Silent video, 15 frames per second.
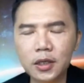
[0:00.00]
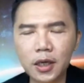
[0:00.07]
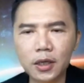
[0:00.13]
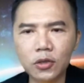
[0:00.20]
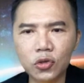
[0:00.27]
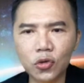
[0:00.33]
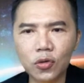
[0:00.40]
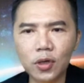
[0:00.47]

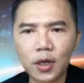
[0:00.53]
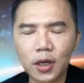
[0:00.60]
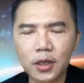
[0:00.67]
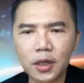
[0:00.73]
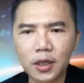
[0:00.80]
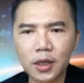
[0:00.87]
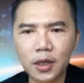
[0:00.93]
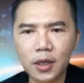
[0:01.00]
接种了
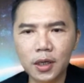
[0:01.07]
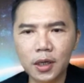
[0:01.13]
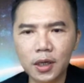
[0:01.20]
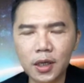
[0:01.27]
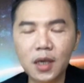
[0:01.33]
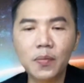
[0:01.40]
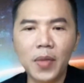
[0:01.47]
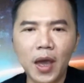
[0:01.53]
这
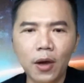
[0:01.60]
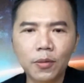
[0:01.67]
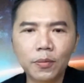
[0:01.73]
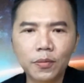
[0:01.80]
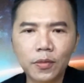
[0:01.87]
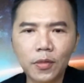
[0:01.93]
个疫苗，